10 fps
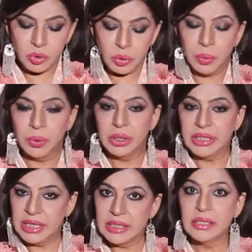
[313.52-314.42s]
तो
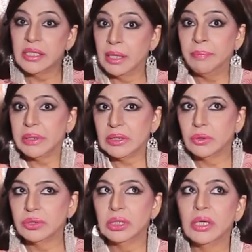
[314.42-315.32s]
ये चीज़ इन्हें पता
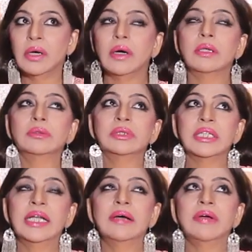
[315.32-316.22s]
होती है और
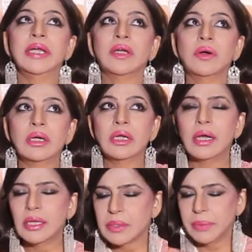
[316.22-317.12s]
उसके अलावा एक और
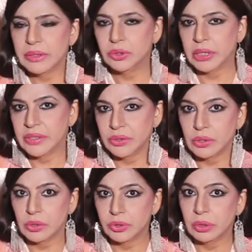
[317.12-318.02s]
ख़ास बात जो
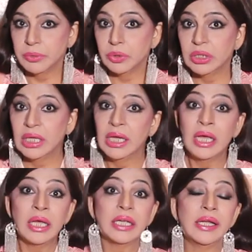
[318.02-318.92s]
कैंसर औरतों में होती है
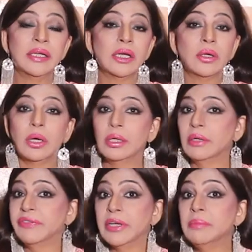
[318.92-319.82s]
कि इनके कॉल
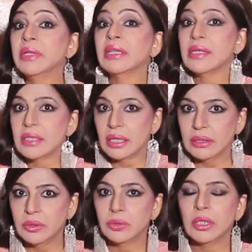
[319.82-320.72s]
और फेल में तजाद
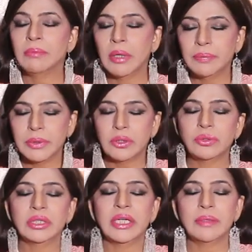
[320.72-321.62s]
नहीं होता ममता
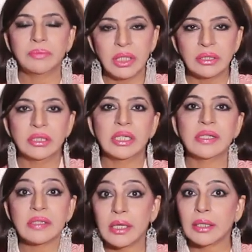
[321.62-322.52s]
होती है हमदर्दी
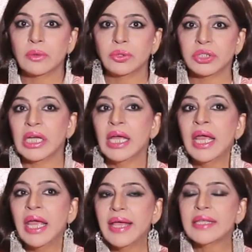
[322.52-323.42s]
है सारा कुछ है
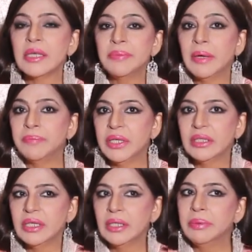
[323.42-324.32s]
ऐसे में आप
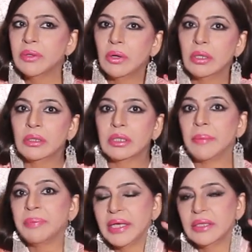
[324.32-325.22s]
देखते हैं ना फिर कॉल आप
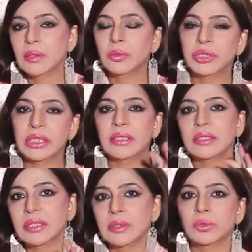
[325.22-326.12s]
कहते कुछ हैं
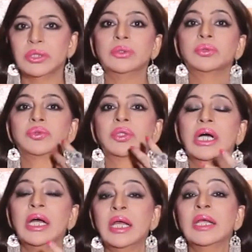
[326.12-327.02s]
करते कुछ हैं दूसरों का